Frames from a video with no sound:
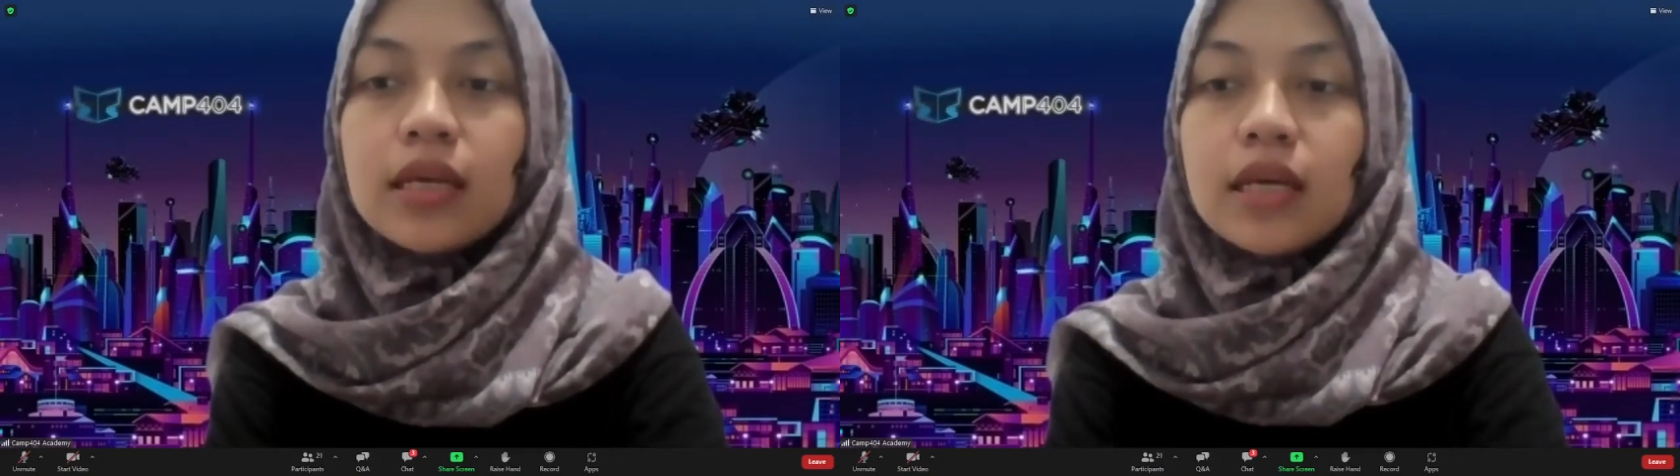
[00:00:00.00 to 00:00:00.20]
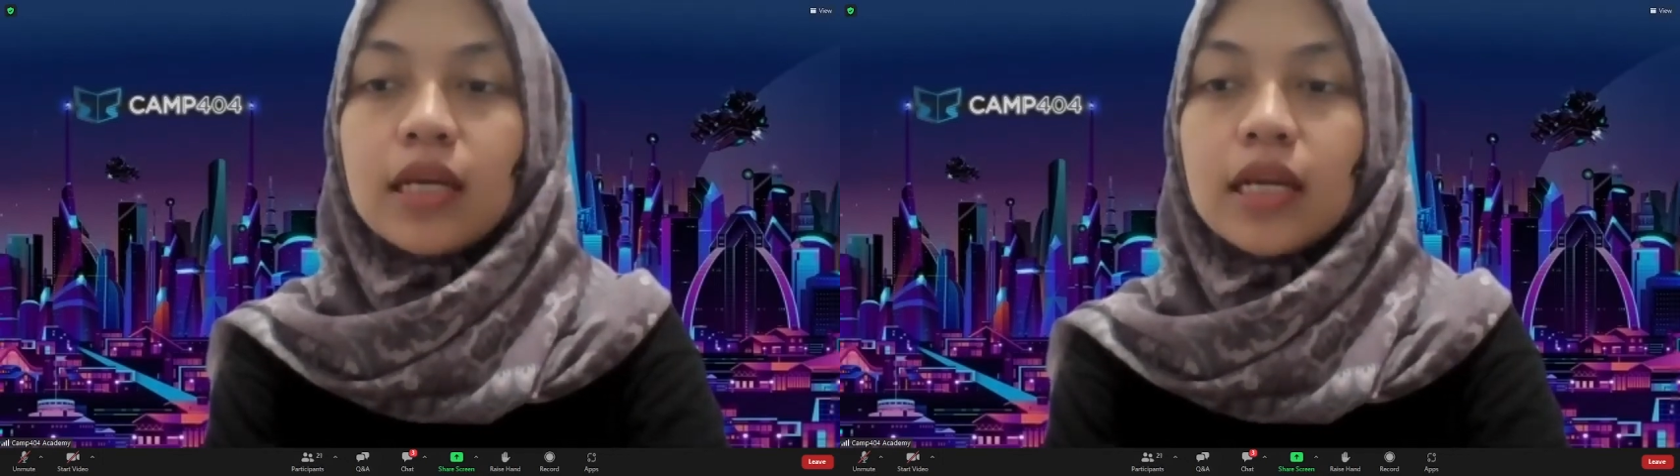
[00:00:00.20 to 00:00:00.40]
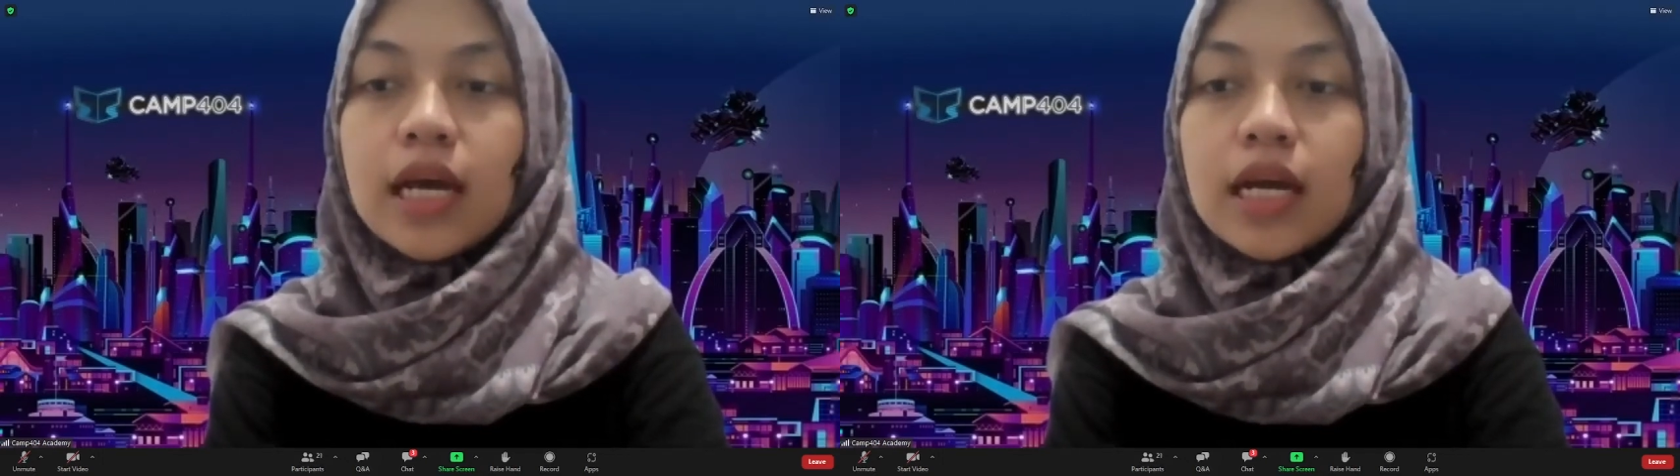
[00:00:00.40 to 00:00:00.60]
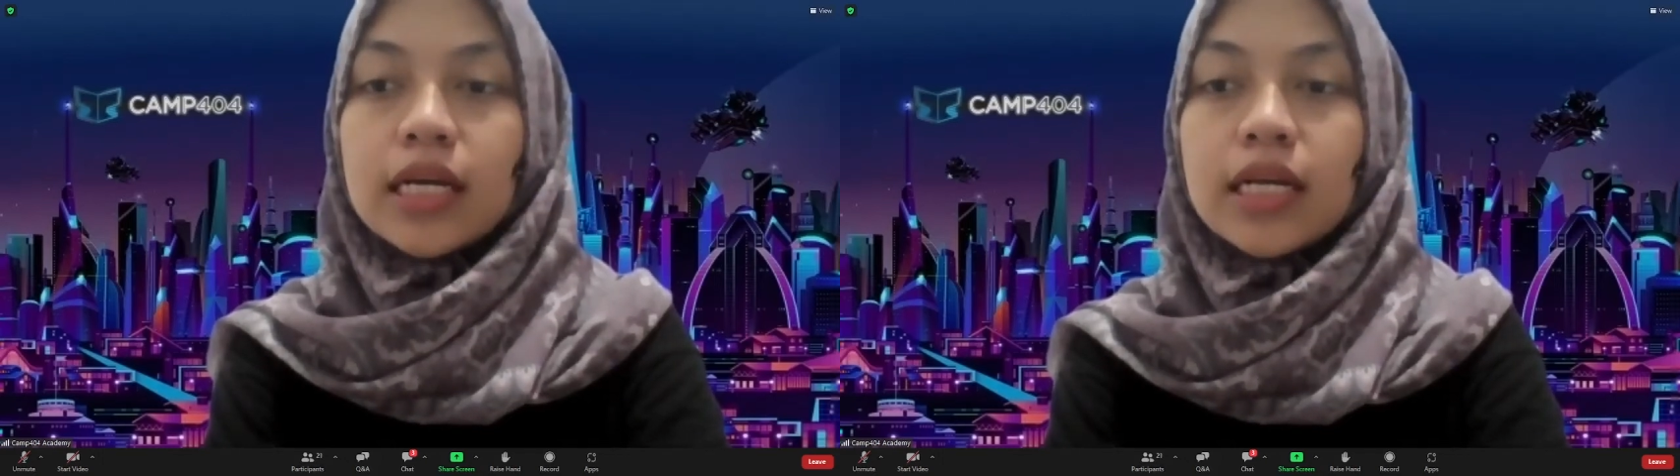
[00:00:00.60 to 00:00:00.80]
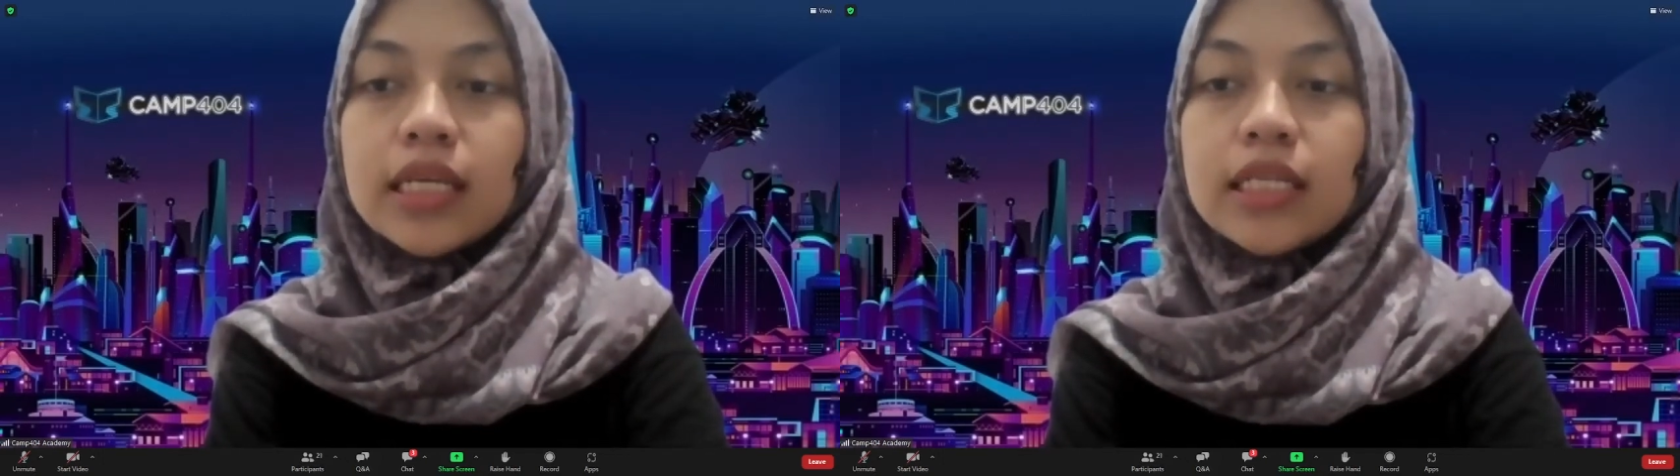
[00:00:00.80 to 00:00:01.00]
Nah,
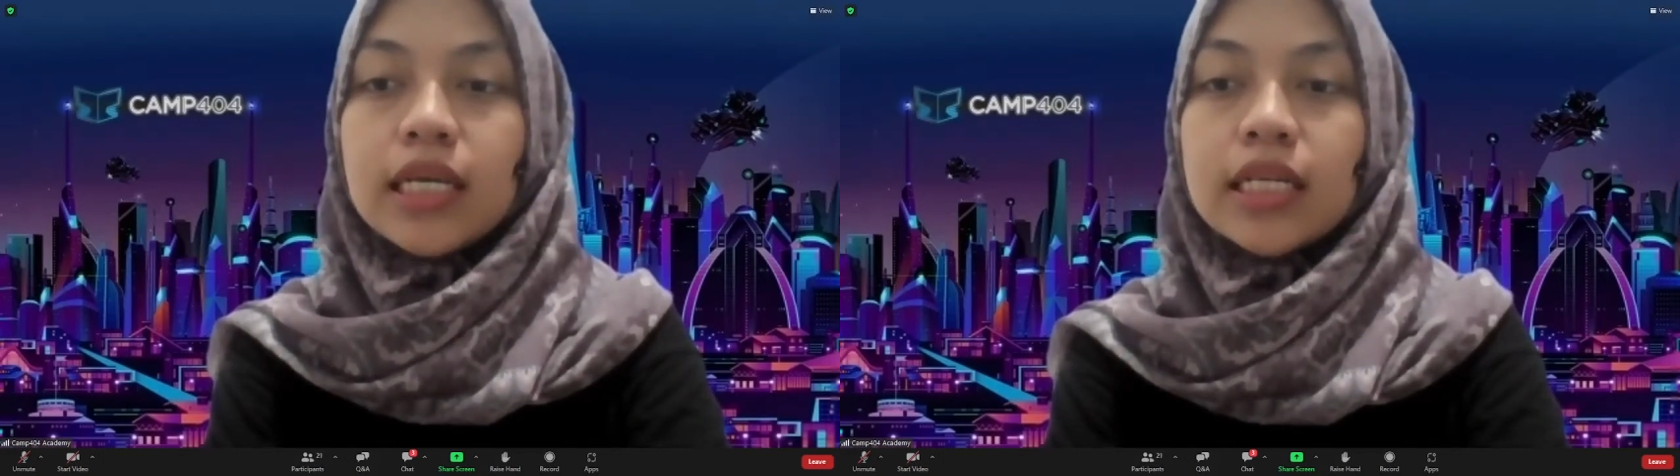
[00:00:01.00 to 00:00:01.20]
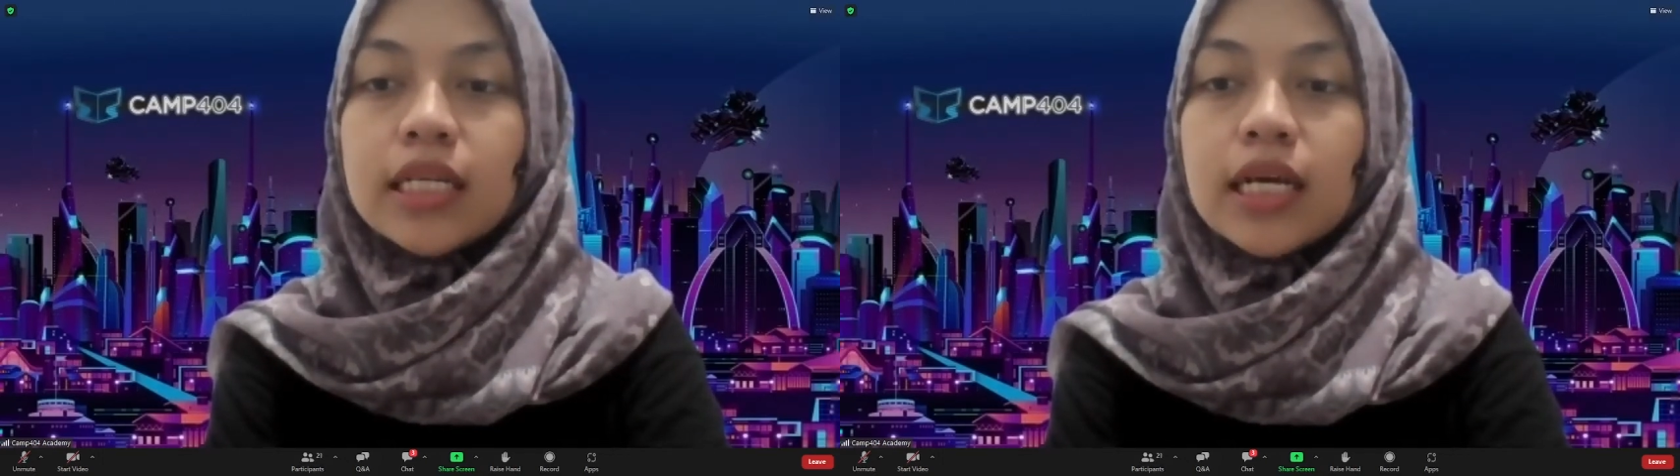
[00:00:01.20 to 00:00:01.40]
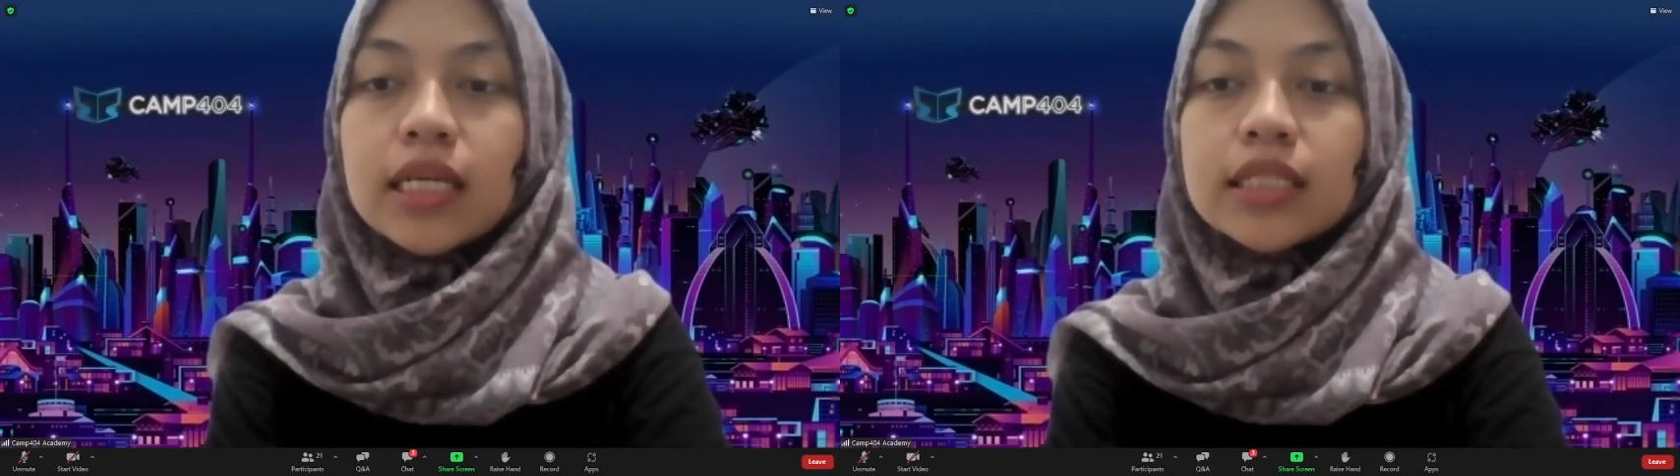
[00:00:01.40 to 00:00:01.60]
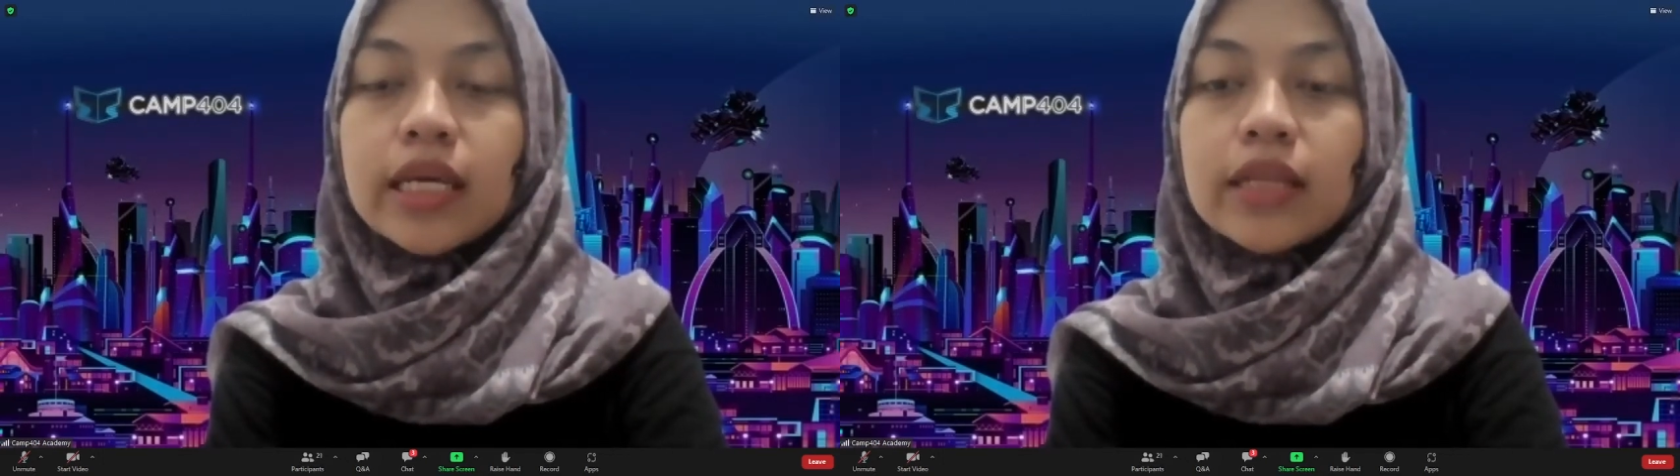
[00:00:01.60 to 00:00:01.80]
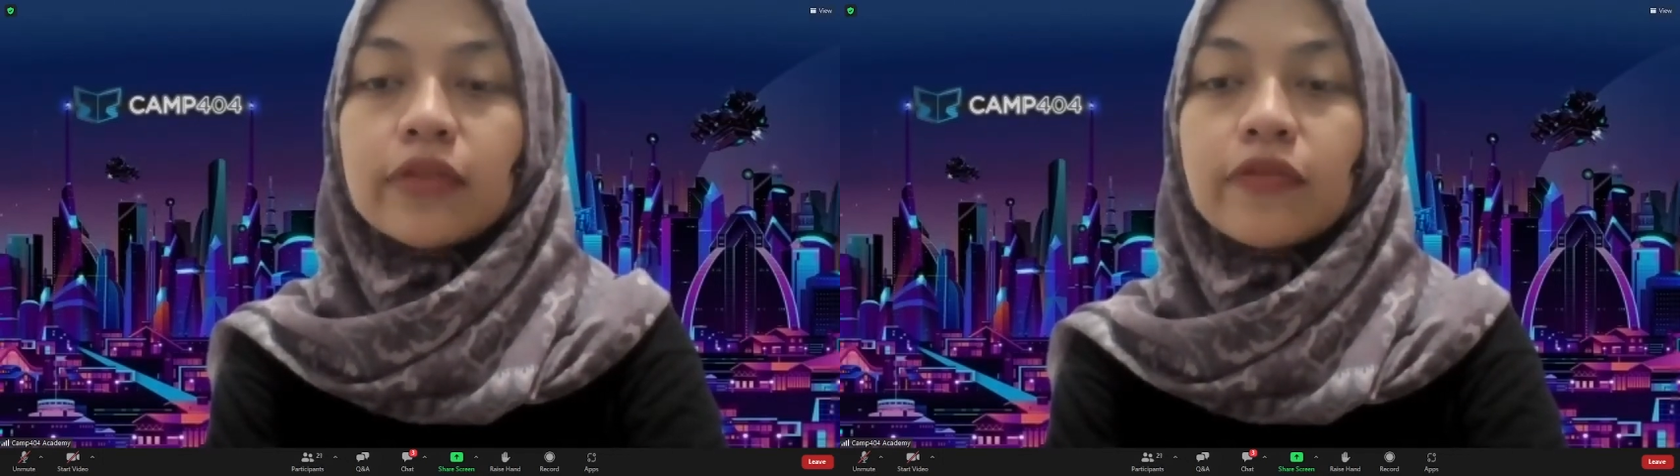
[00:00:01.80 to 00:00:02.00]
karena ini adalah
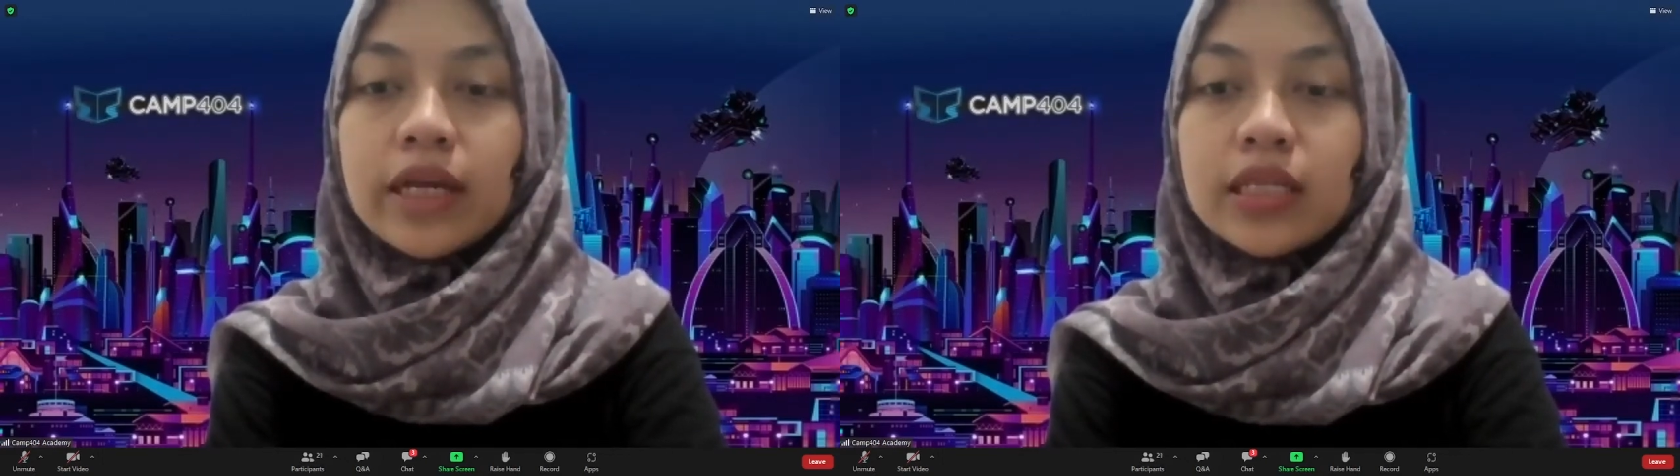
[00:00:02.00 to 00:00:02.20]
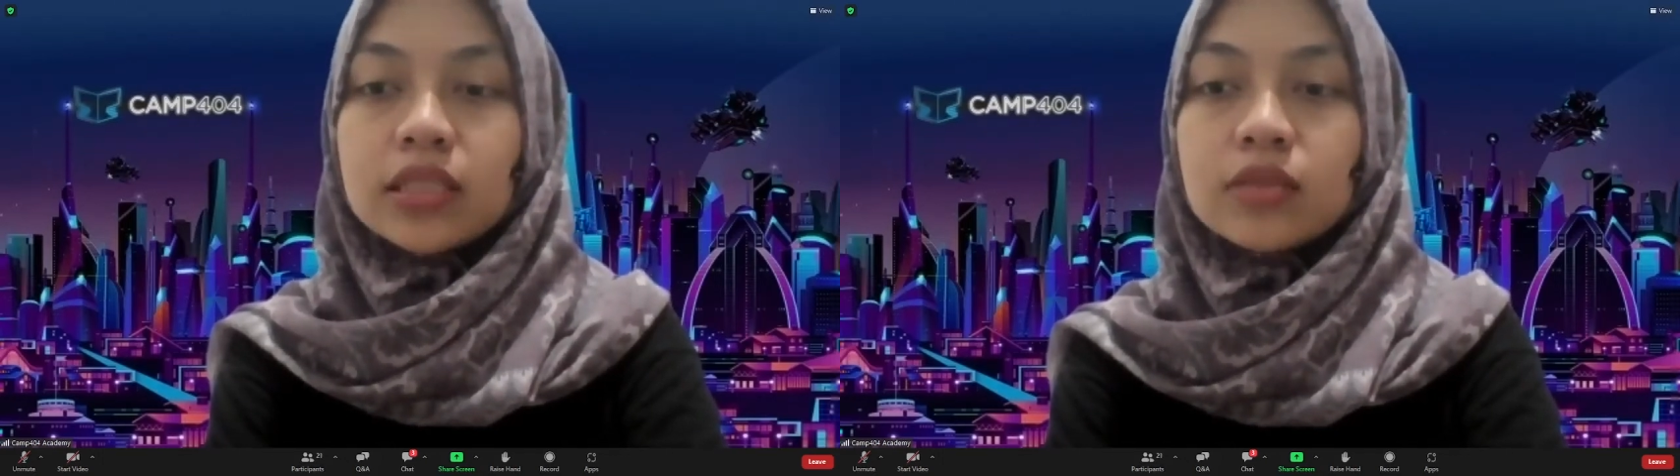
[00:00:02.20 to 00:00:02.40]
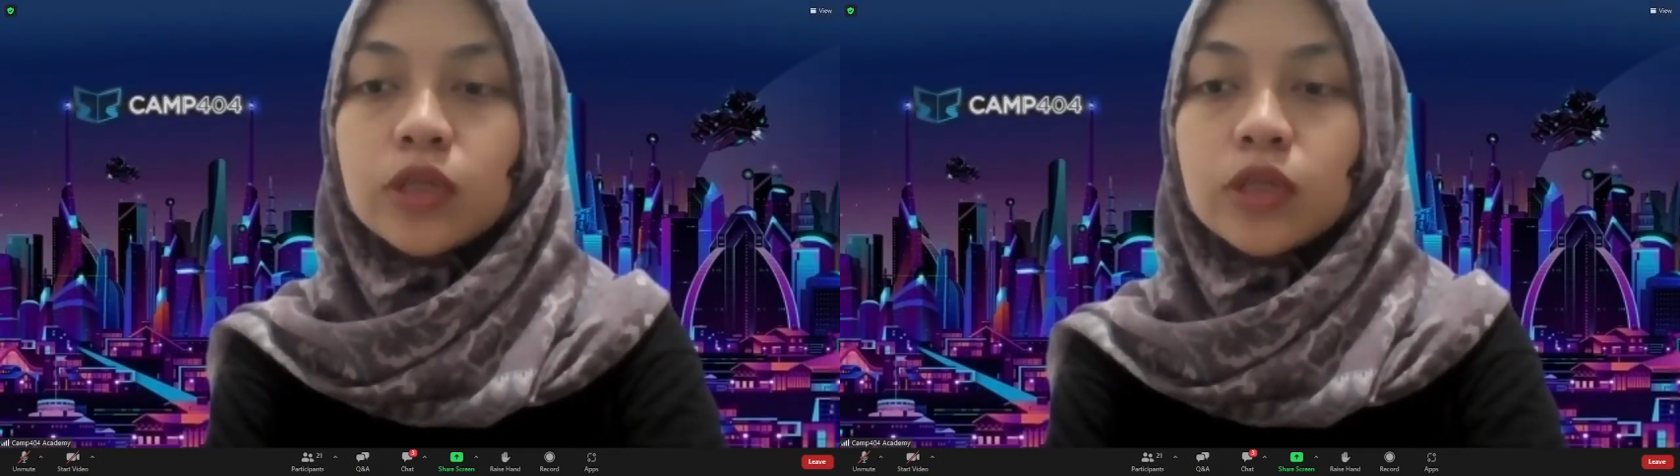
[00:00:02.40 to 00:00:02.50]
kelas advance,